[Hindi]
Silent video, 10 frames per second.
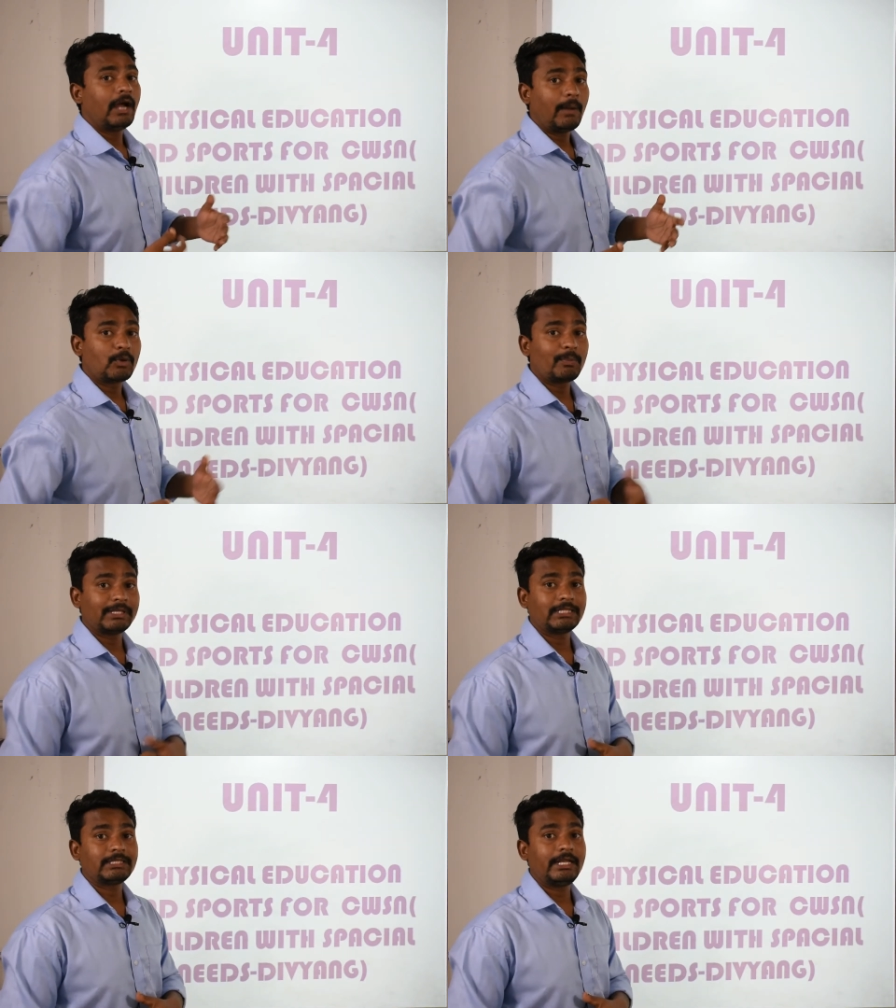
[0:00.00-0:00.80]
आपको
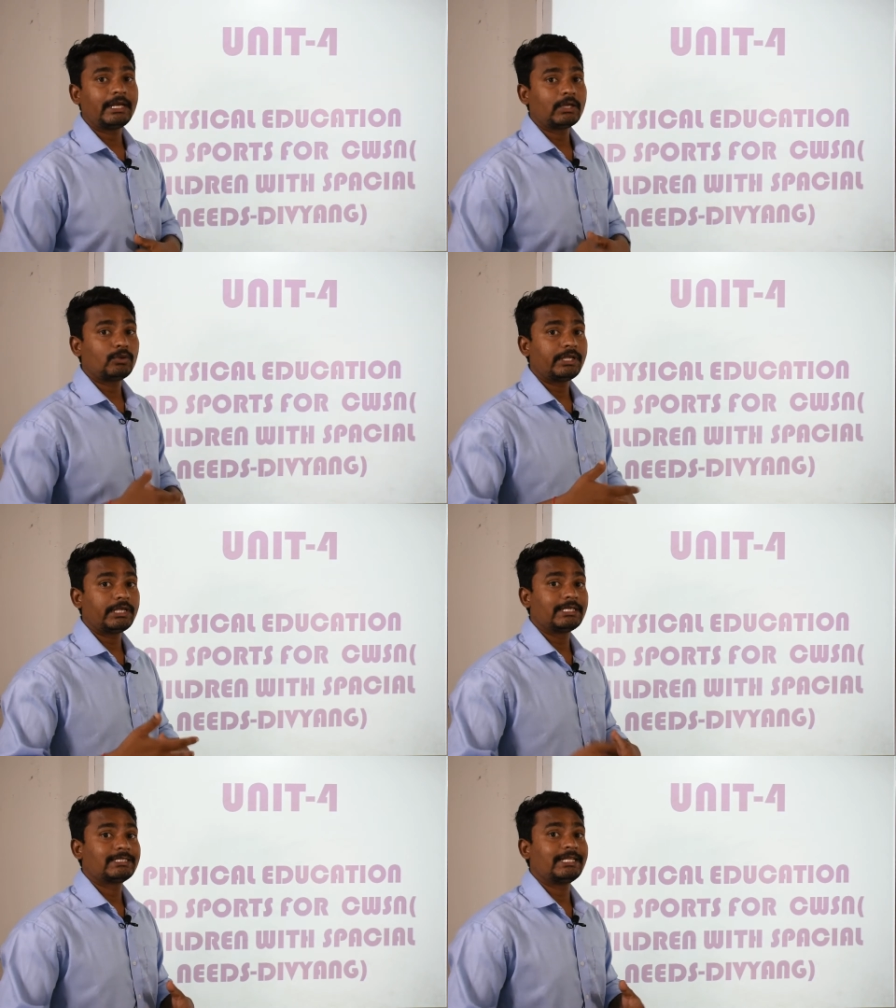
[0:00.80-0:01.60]
पता चलेगा कि
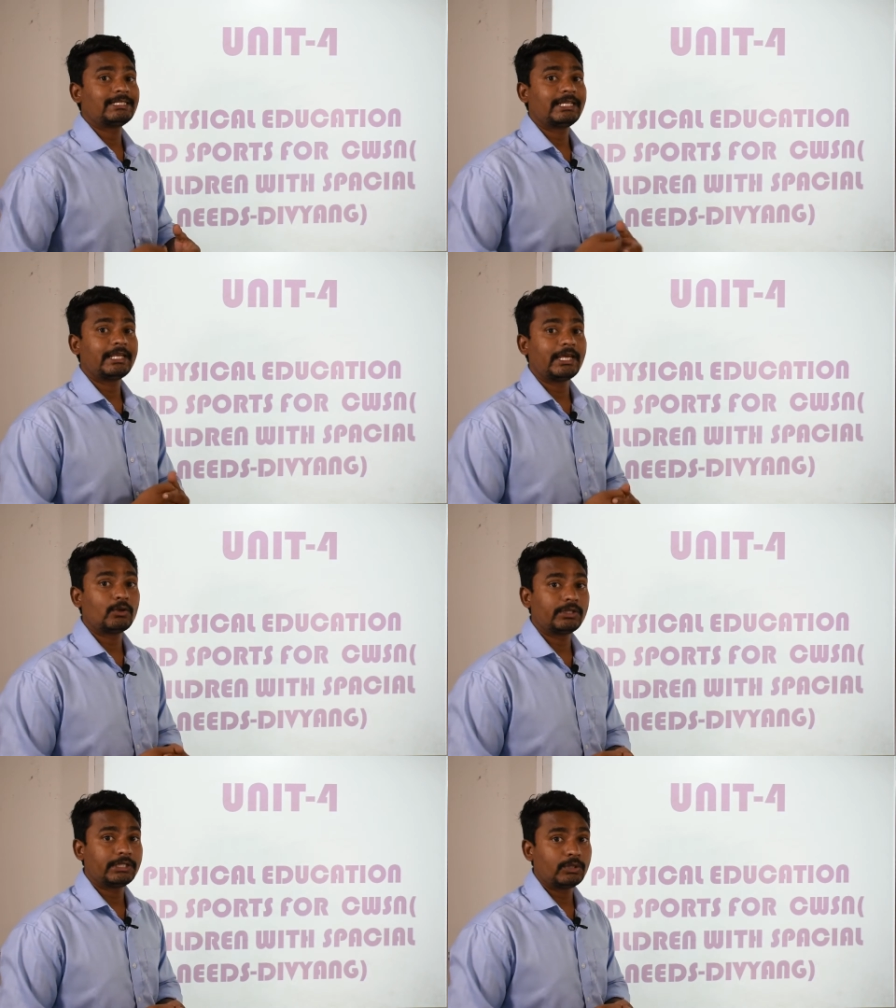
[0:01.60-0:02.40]
उनकी किस तरह से
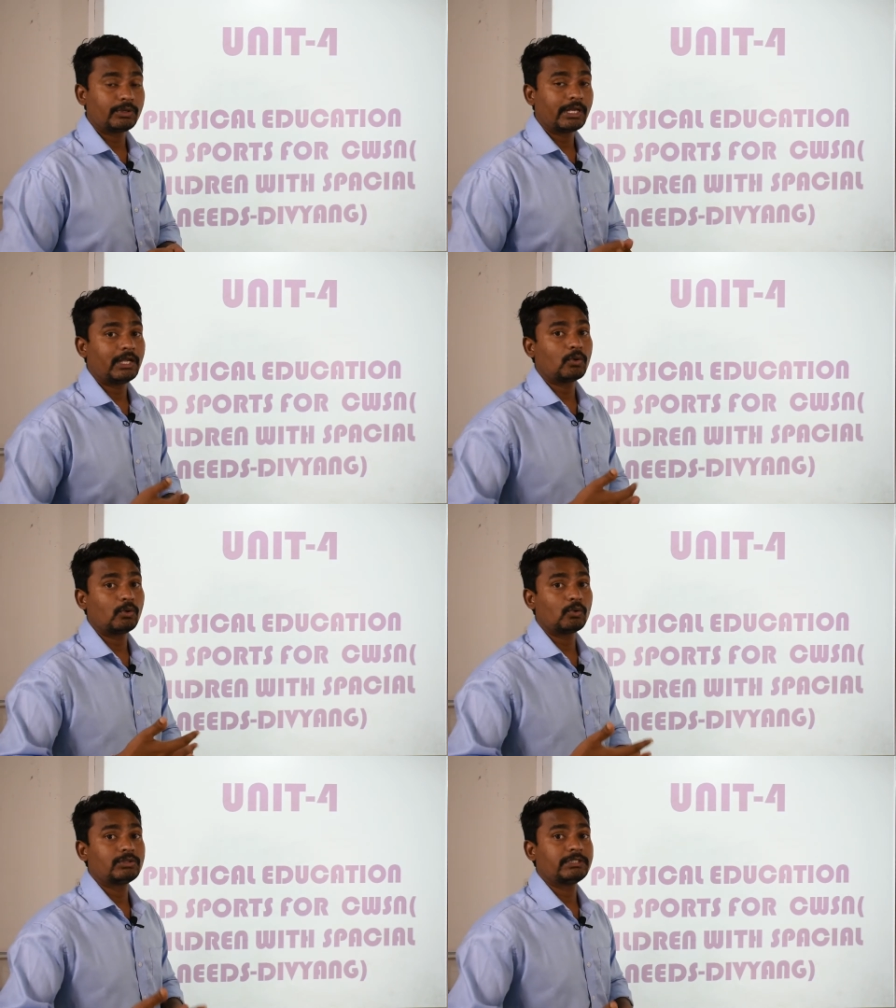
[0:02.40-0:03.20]
केयर होती है उनके लिए
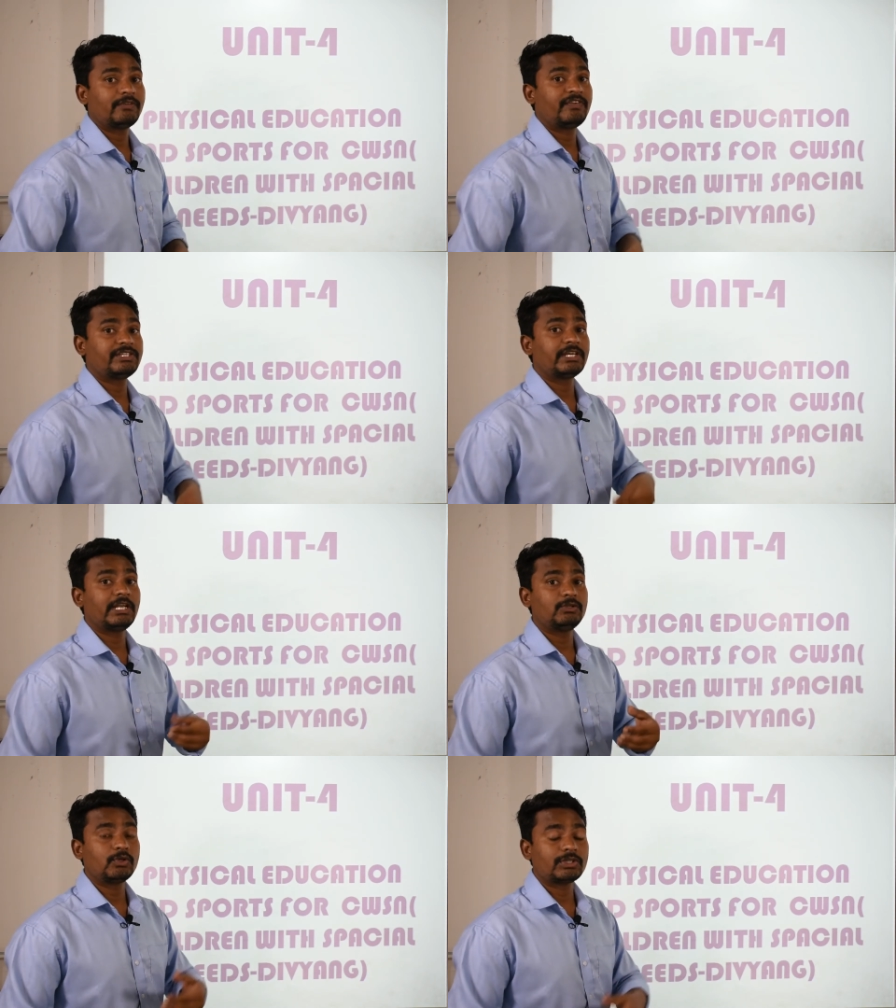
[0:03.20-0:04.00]
कौन कौन से
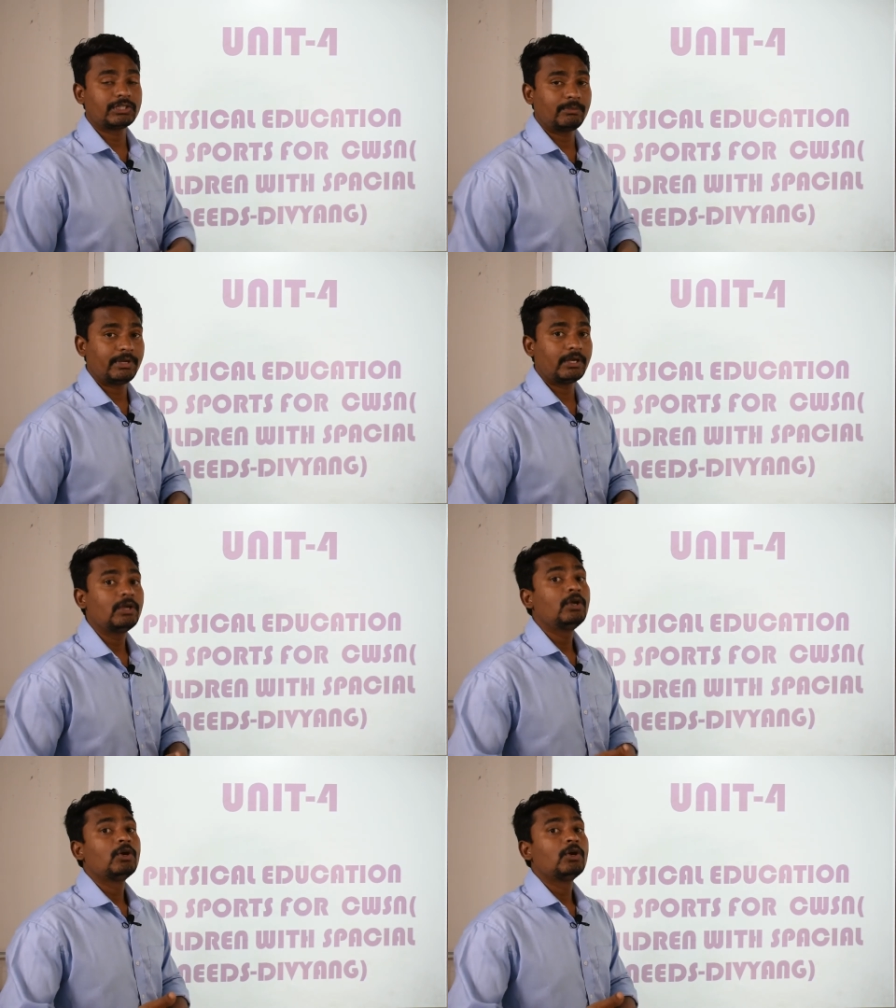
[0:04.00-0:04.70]
फिजिकल एजुकेशन में